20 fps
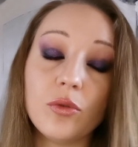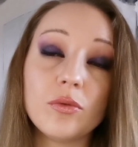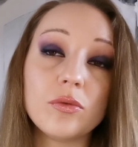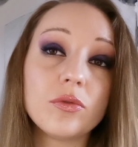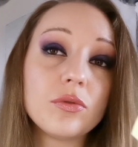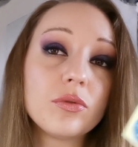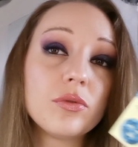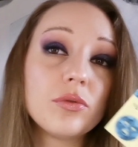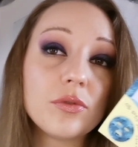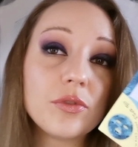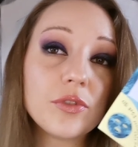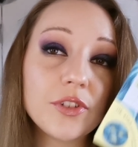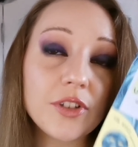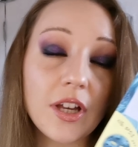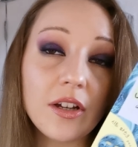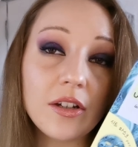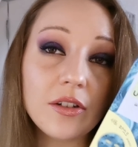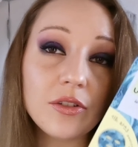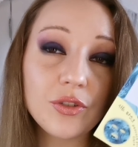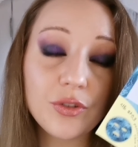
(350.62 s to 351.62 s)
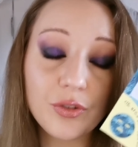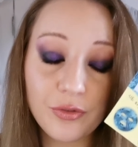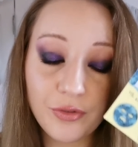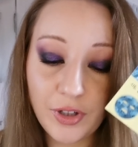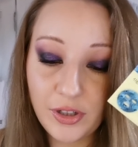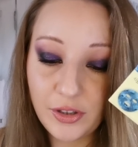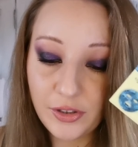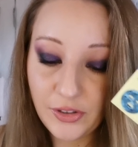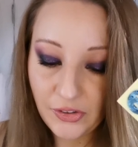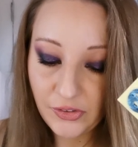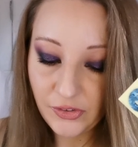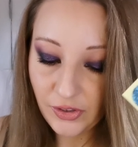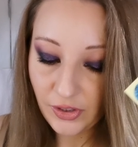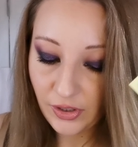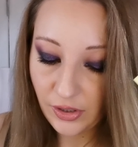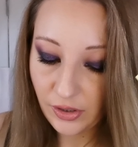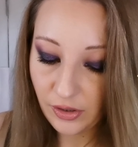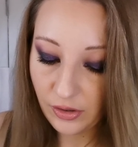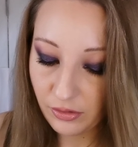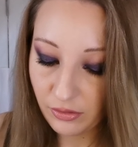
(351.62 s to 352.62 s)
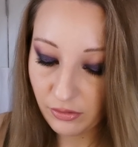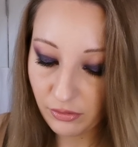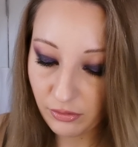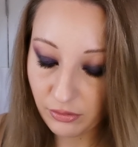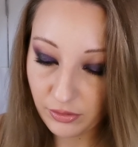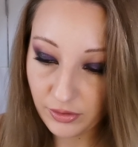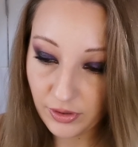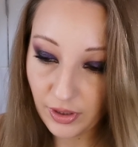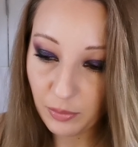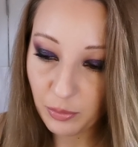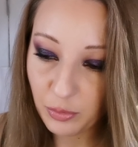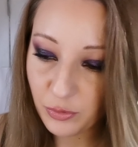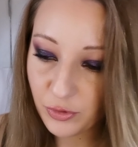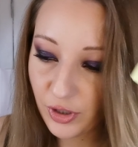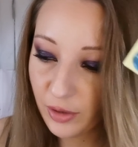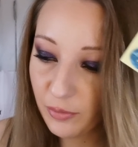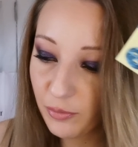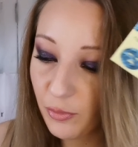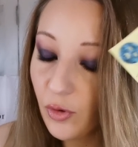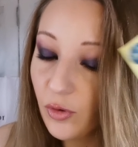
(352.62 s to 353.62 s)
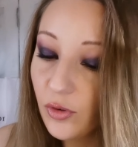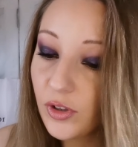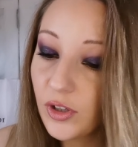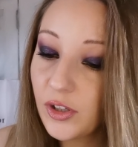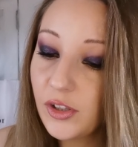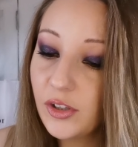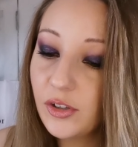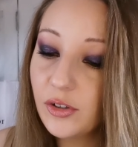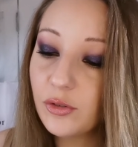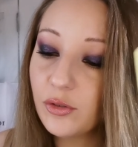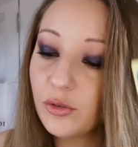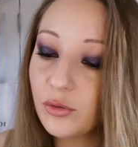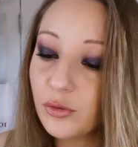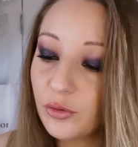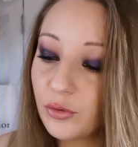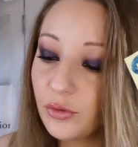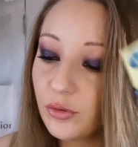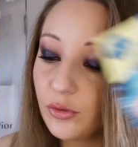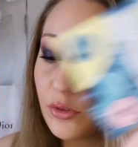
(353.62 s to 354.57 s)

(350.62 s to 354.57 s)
Donc ça, je vais le tester euh, très prochainement euh,